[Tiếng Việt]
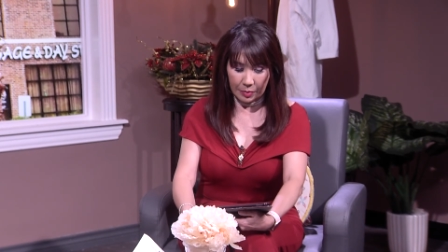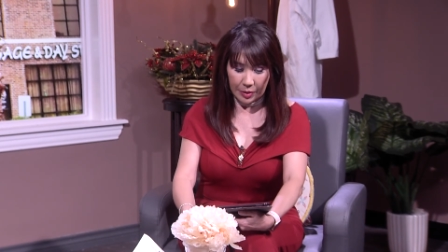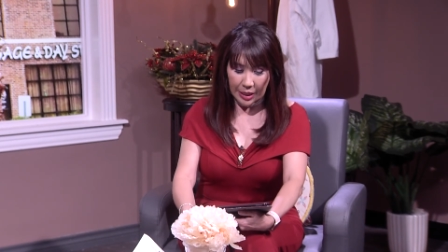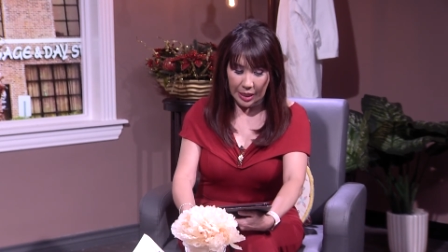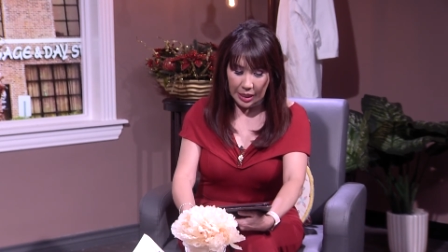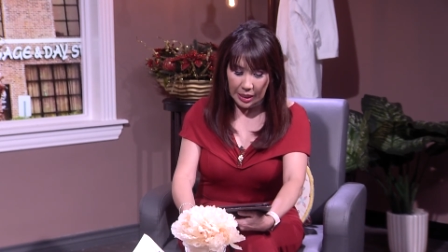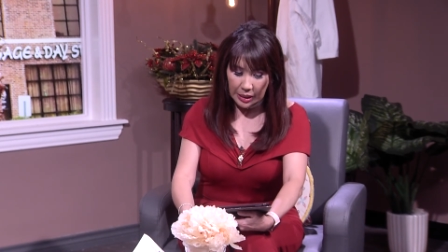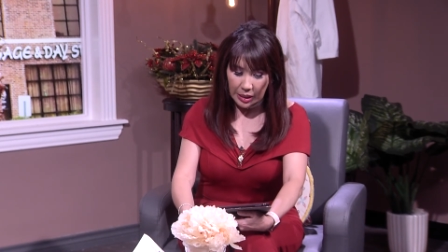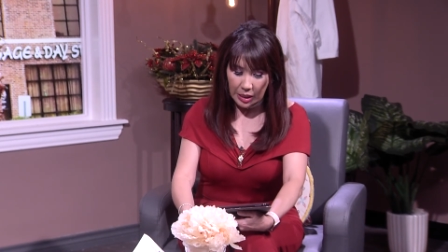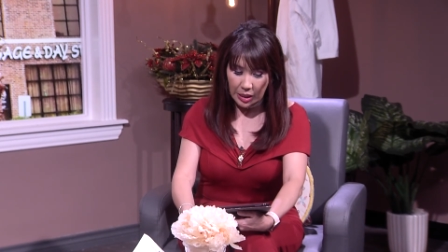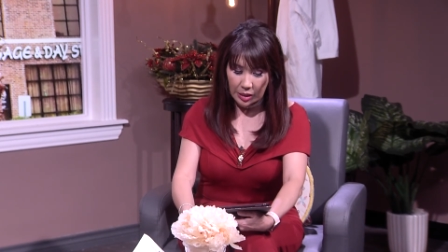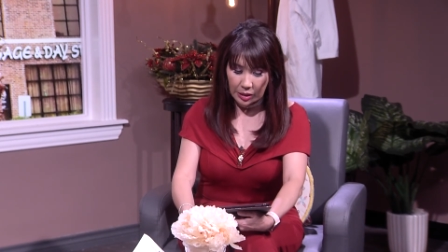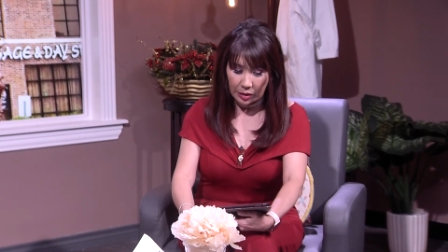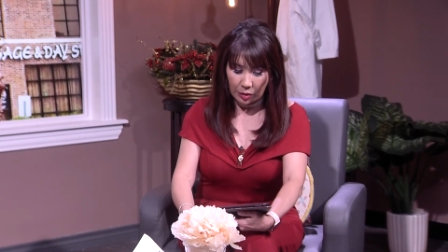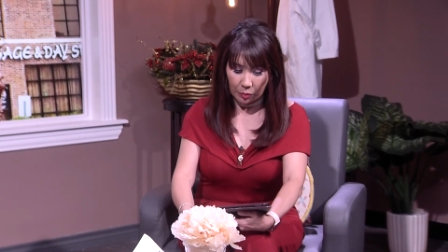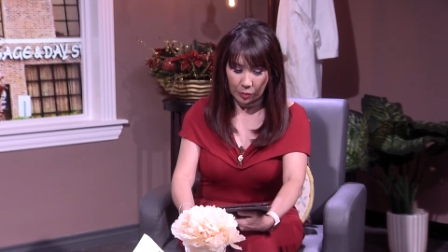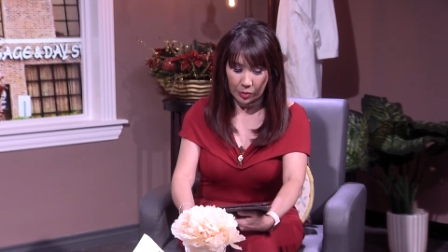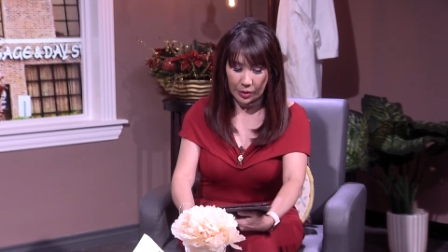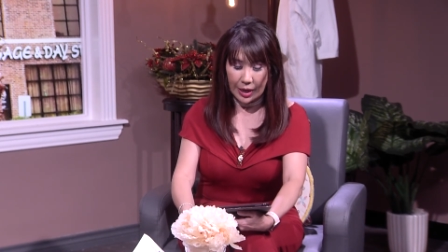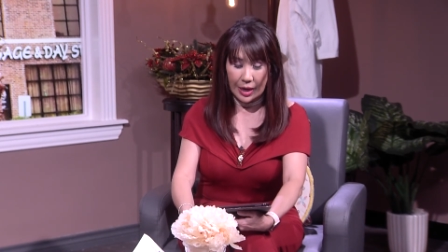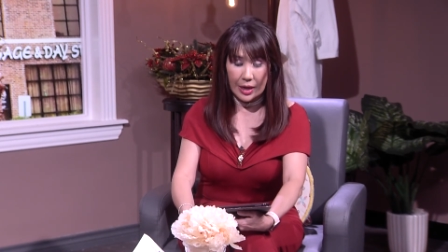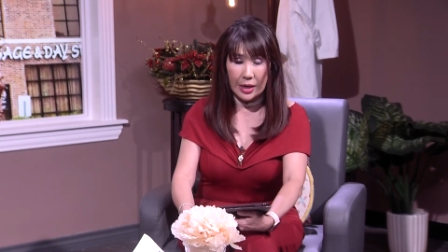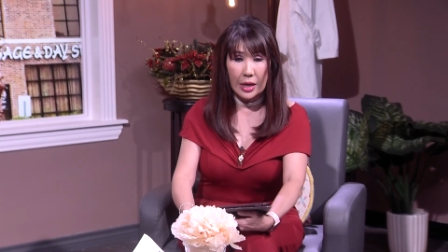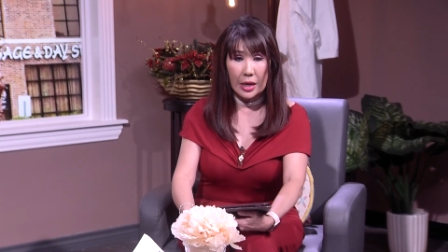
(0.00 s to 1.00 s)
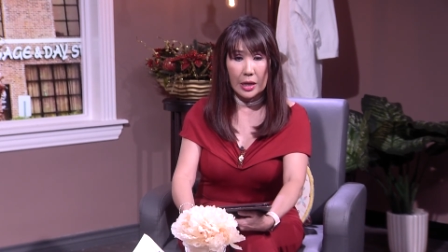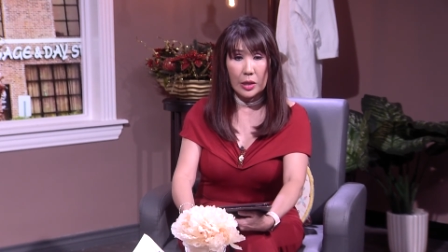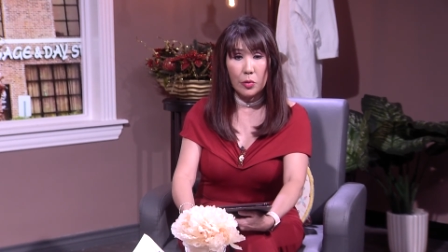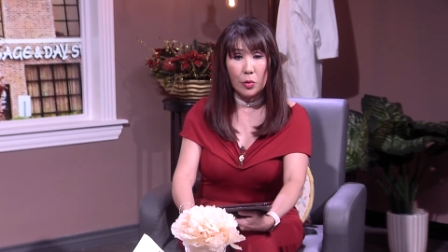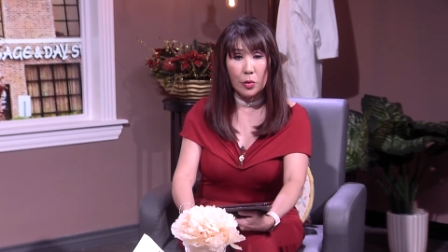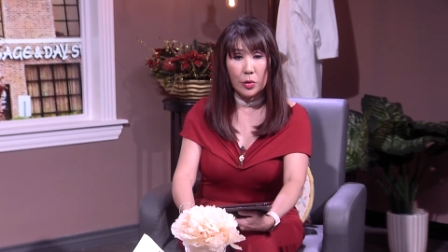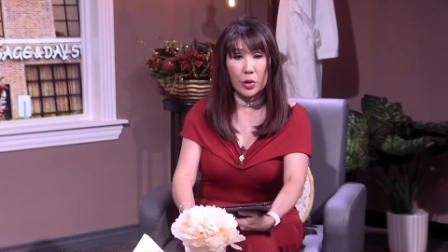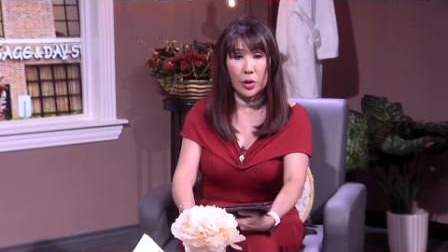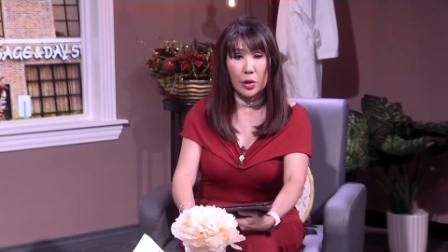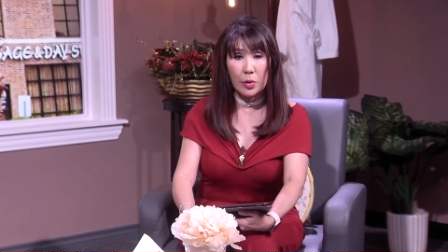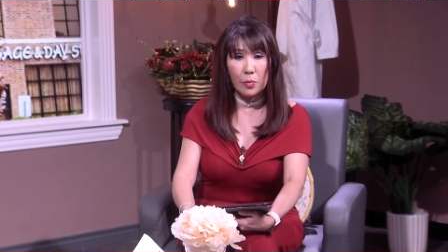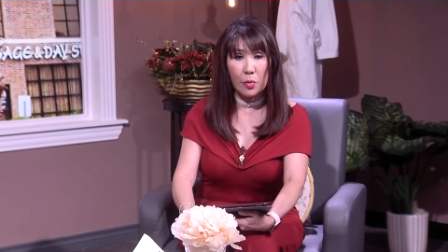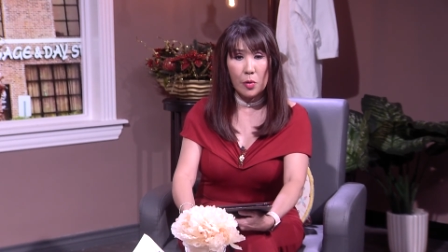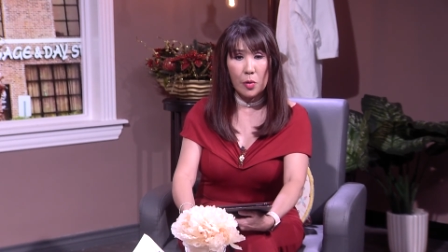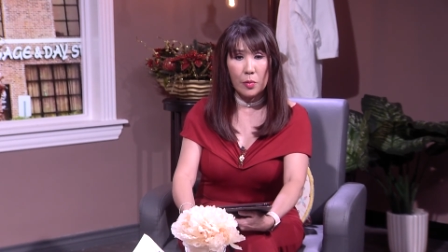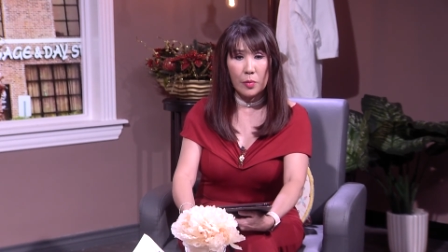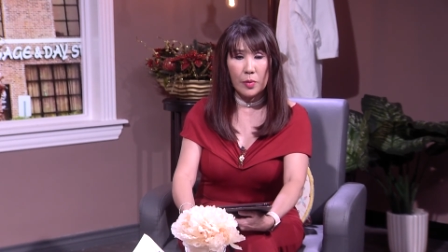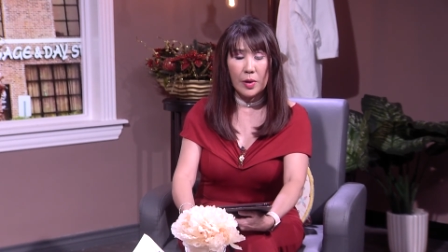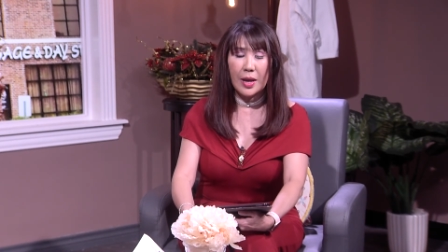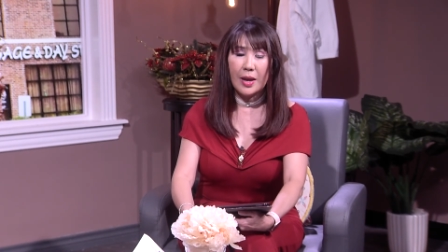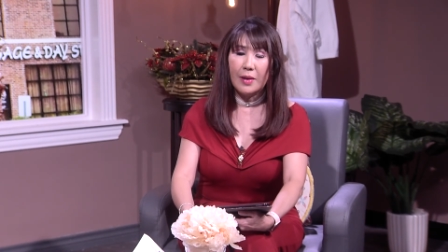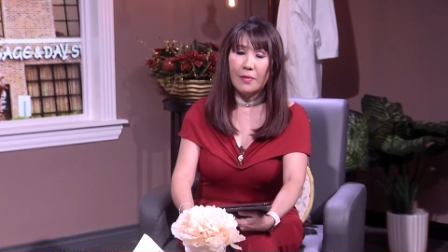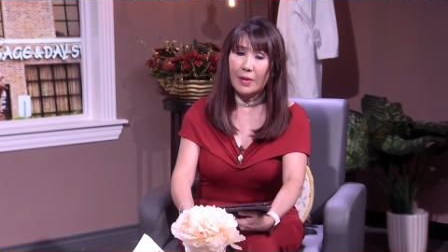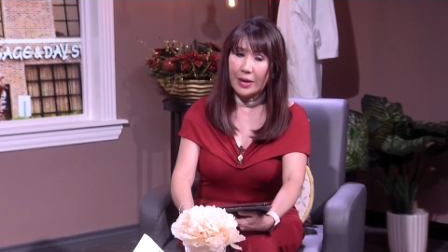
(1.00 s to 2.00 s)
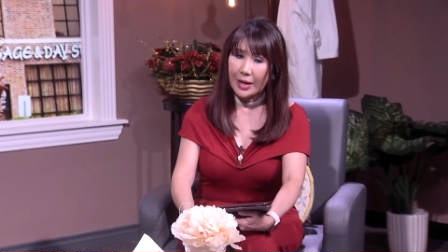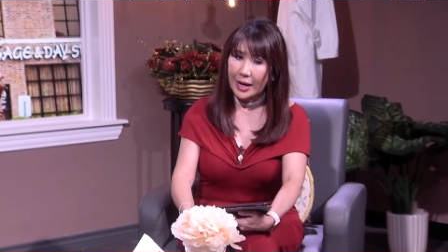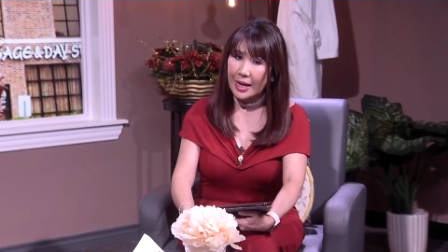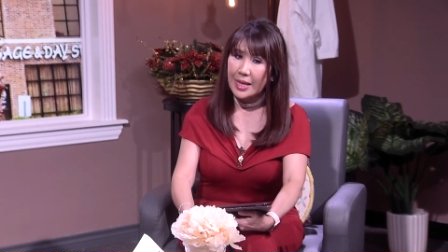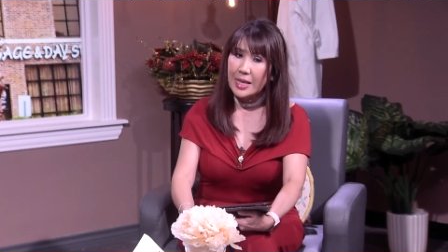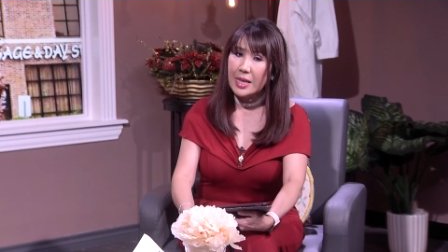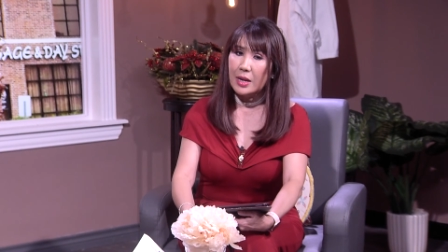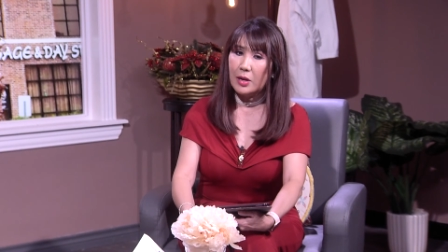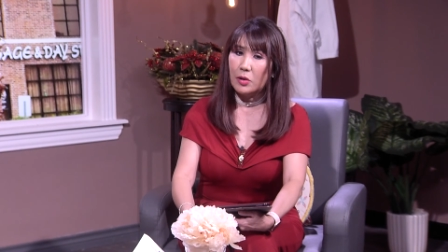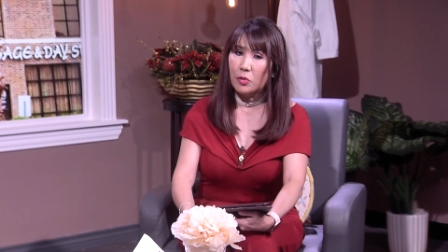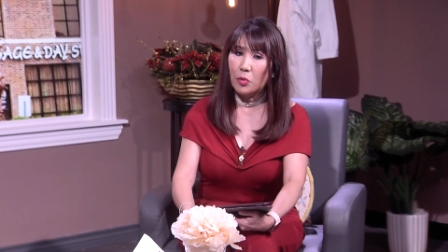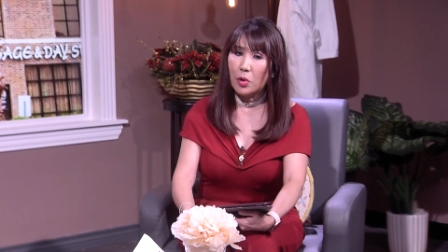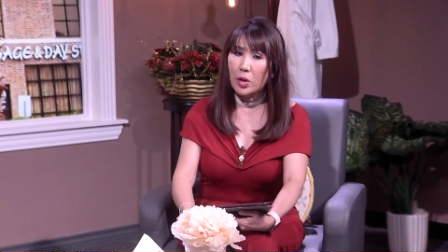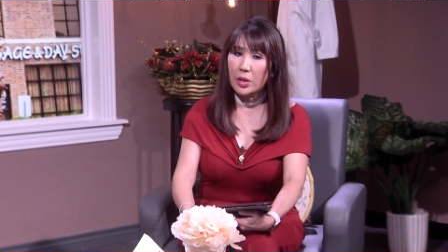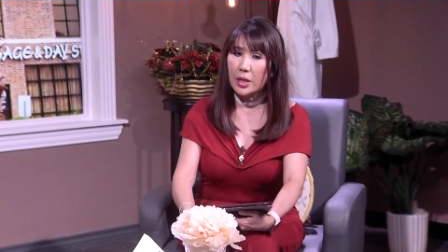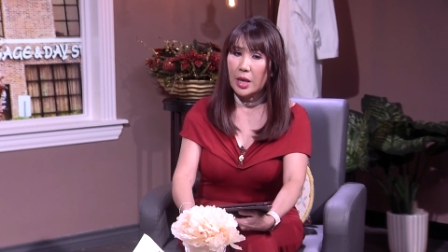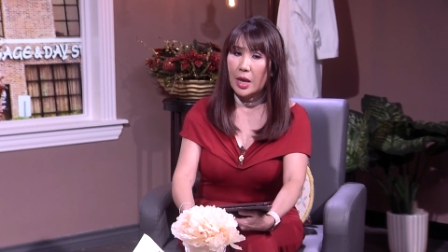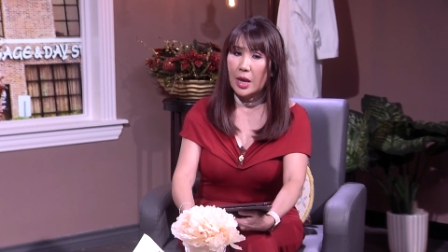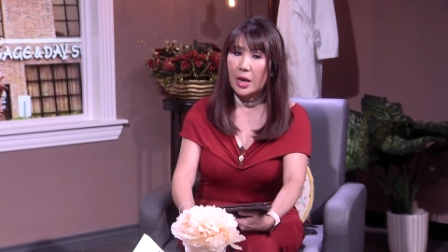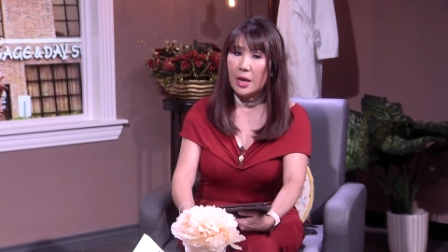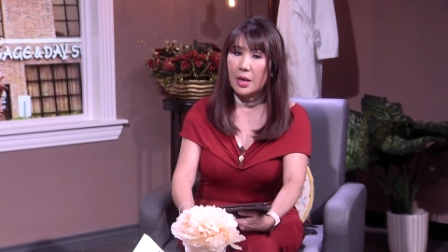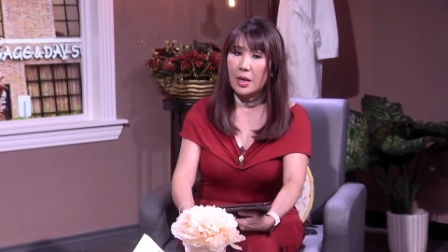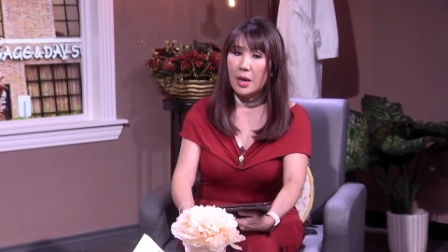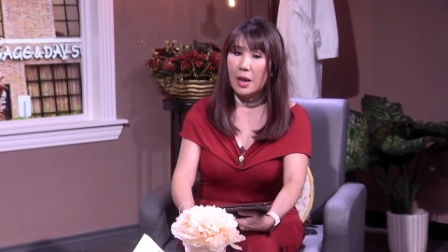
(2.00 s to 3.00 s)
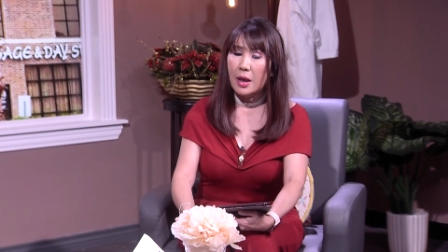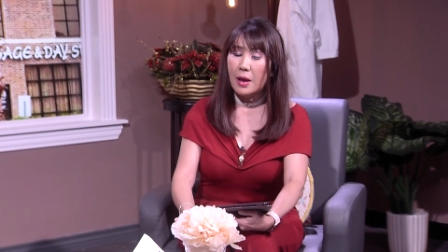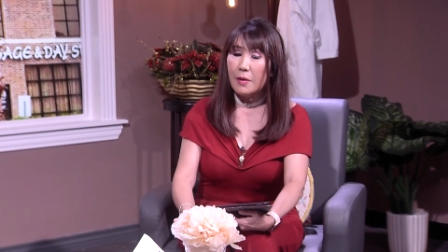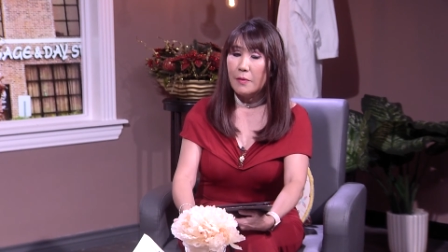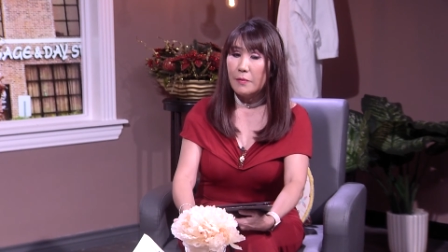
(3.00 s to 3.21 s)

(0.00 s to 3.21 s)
kiến thức rộng rãi, kỹ thuật chuyên môn và cái nhìn quốc tế